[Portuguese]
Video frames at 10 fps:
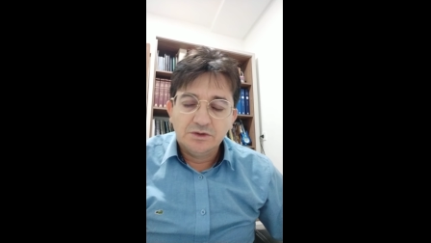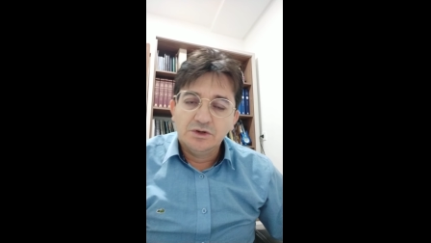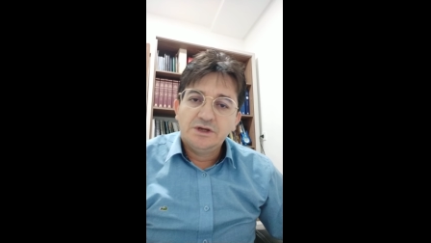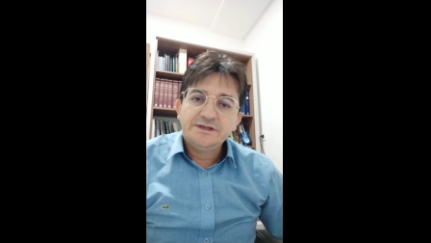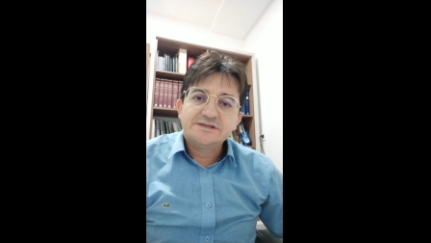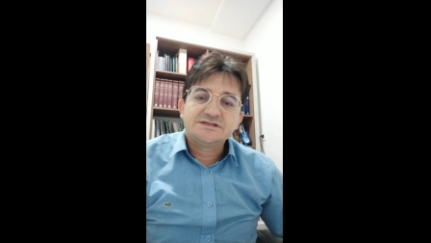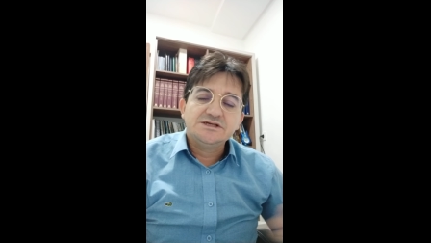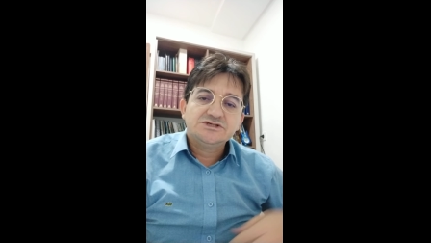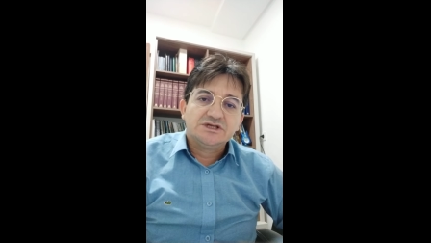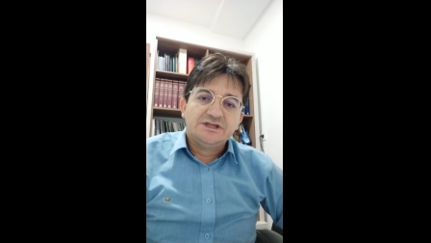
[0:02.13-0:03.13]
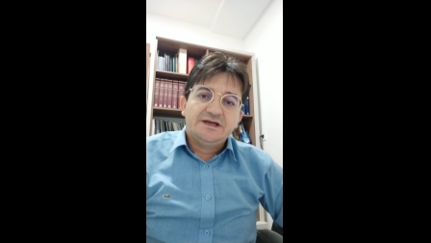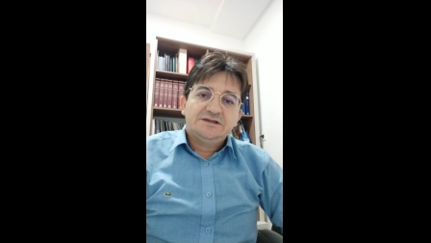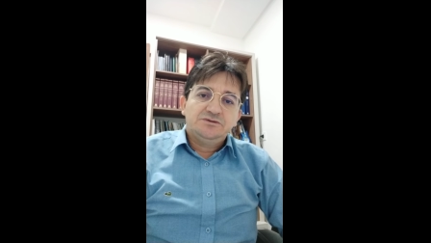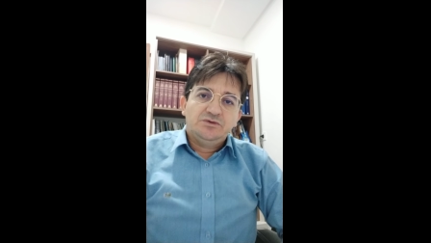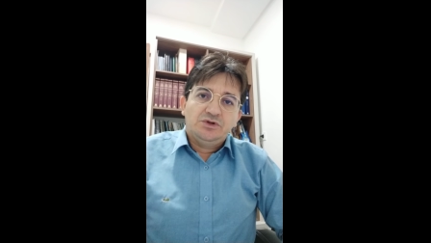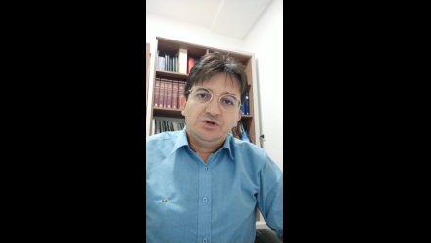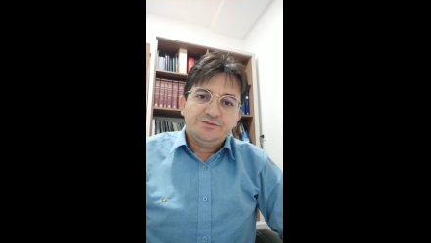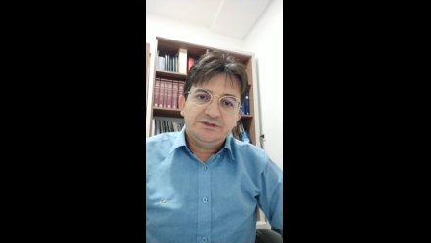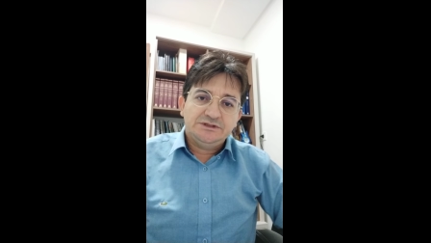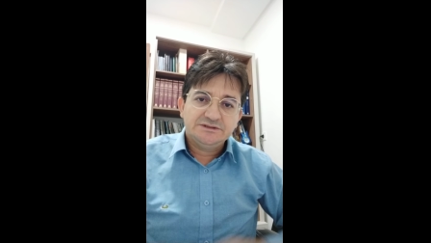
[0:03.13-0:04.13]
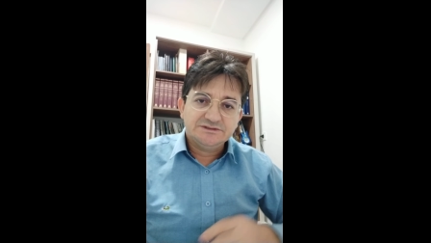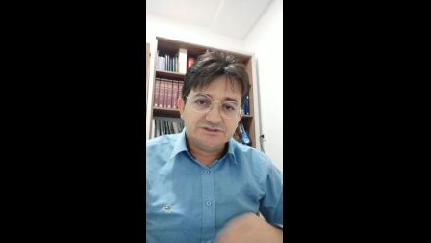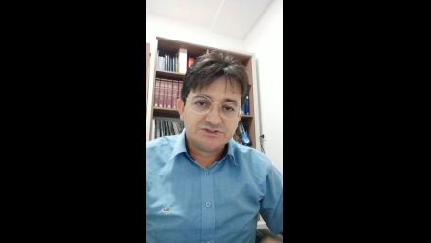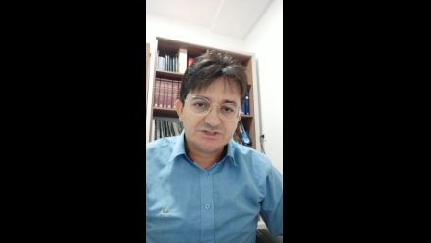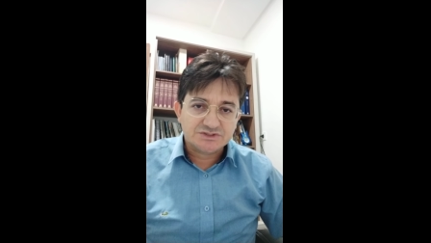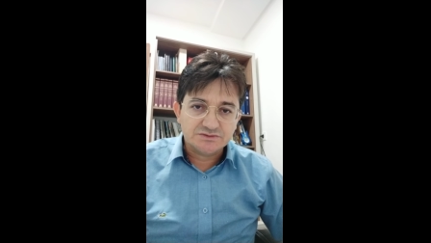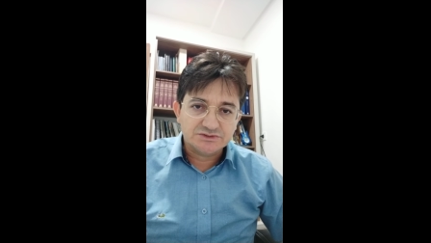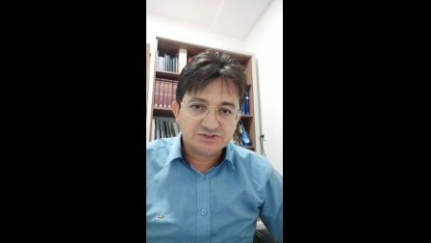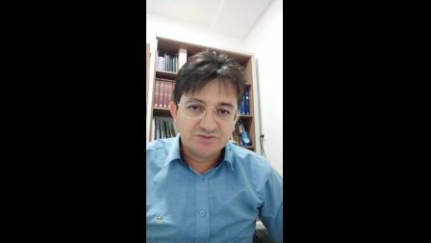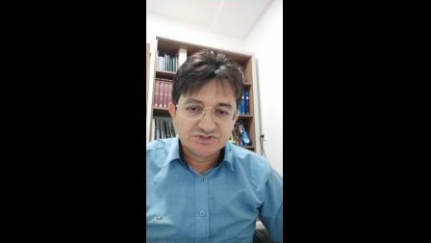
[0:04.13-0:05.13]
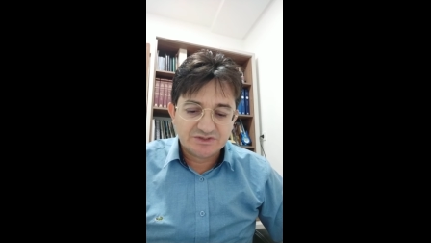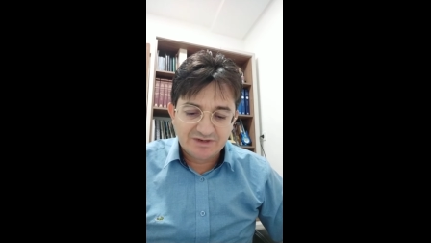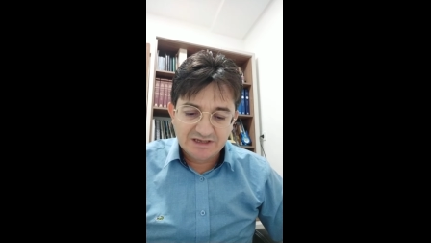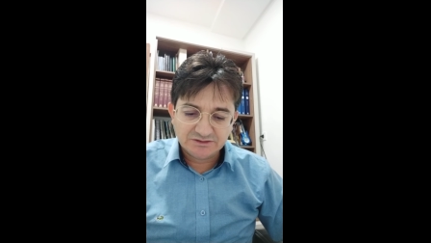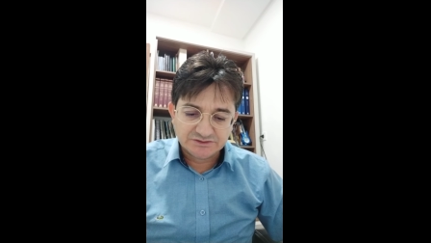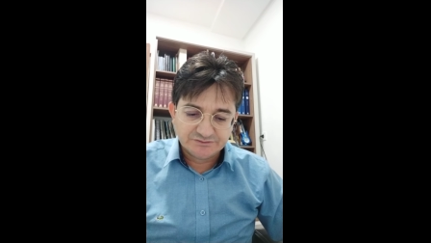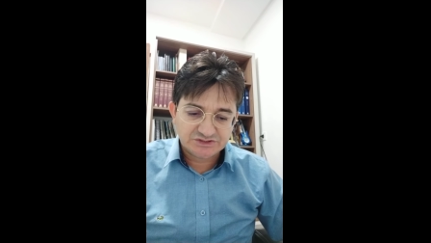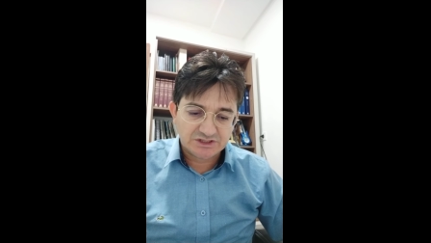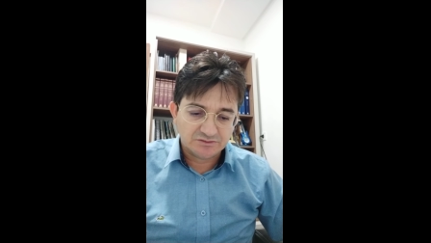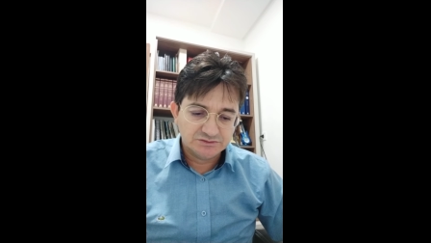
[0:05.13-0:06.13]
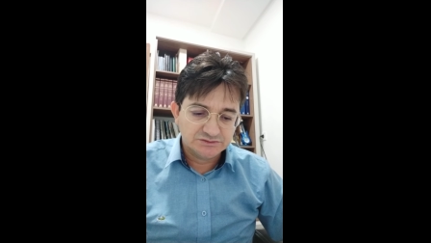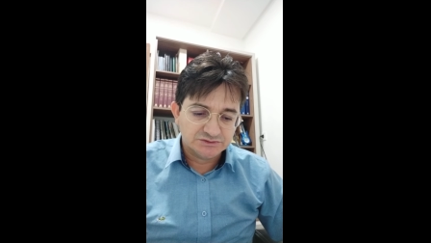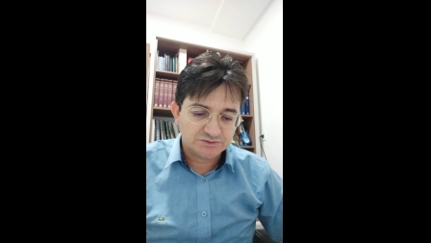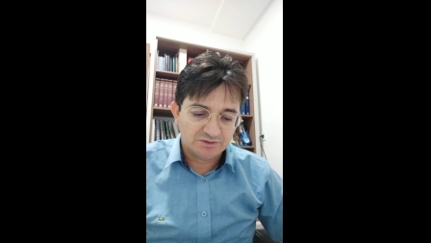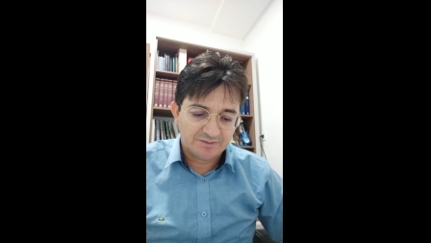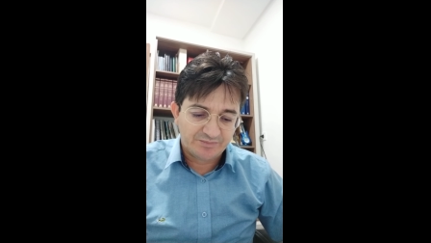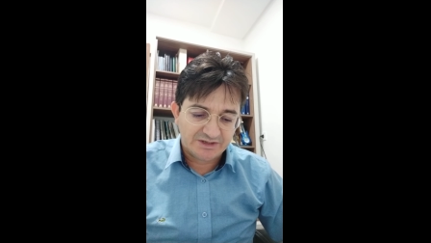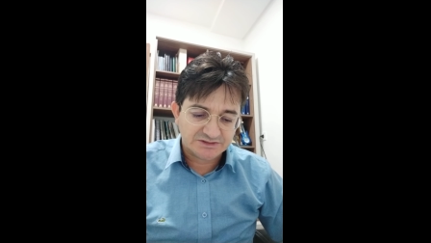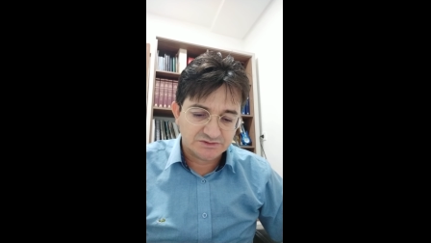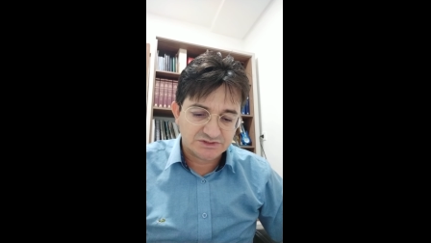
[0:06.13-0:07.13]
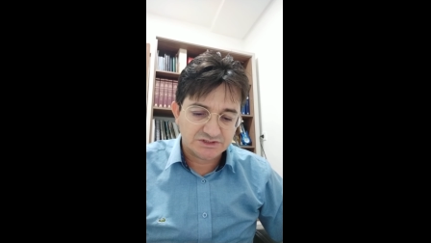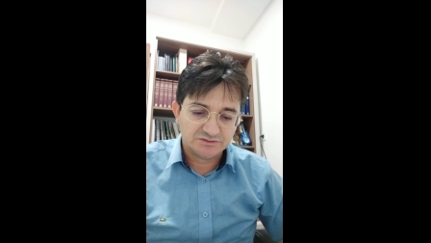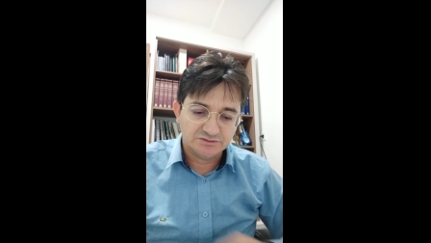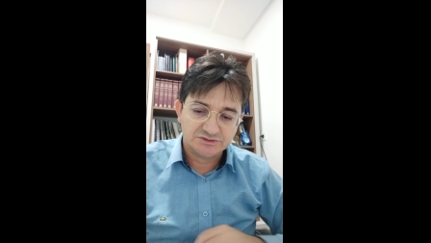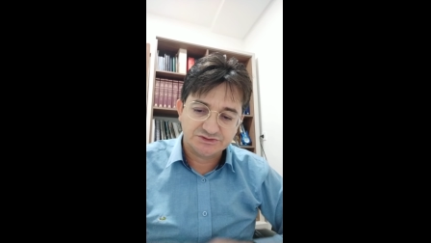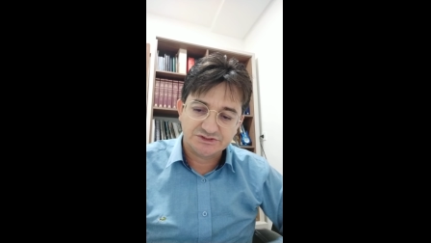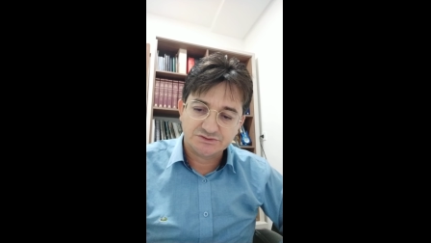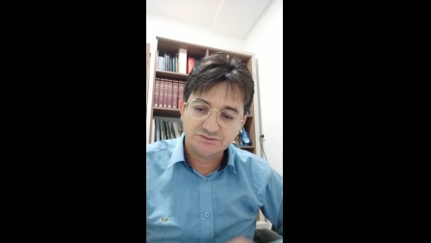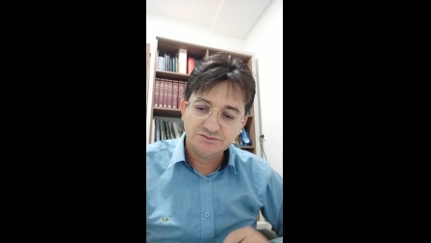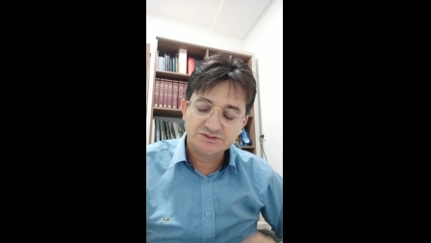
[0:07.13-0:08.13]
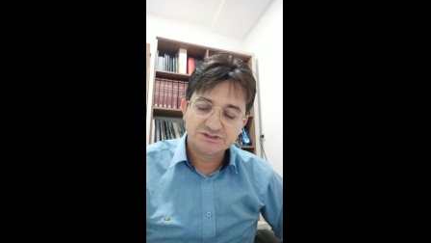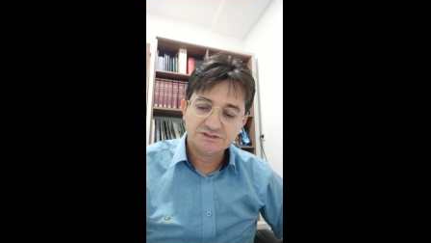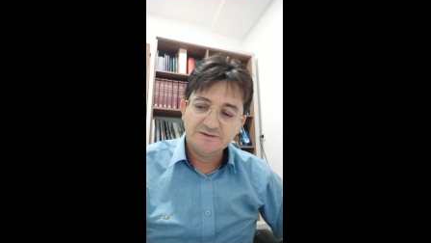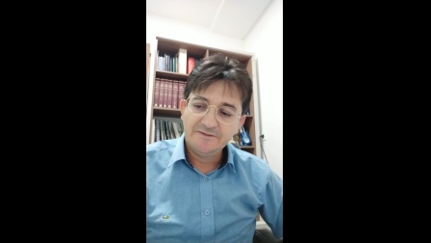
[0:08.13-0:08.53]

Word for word: Glória seja dado ao nome de Jesus. Meus amados, vos saúdo com a paz do Senhor Jesus.